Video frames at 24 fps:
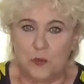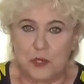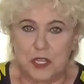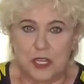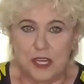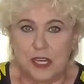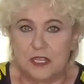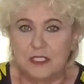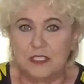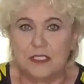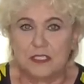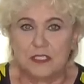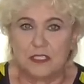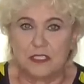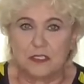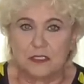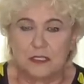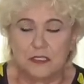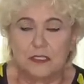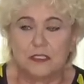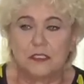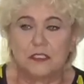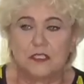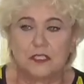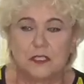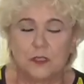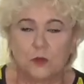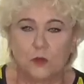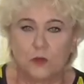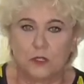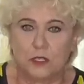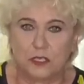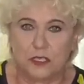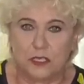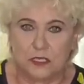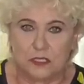У меня как сын открыл три
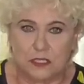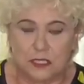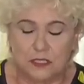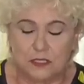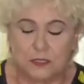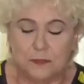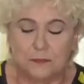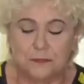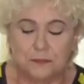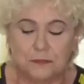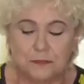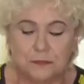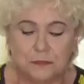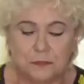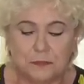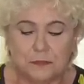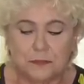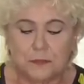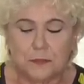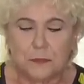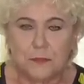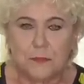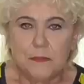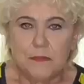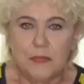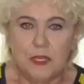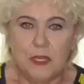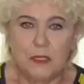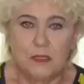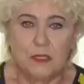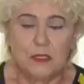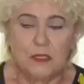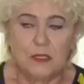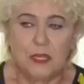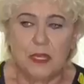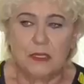года назад –
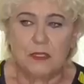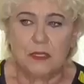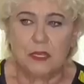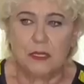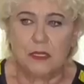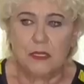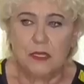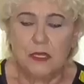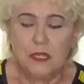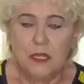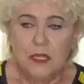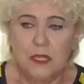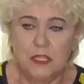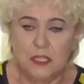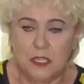этот канал.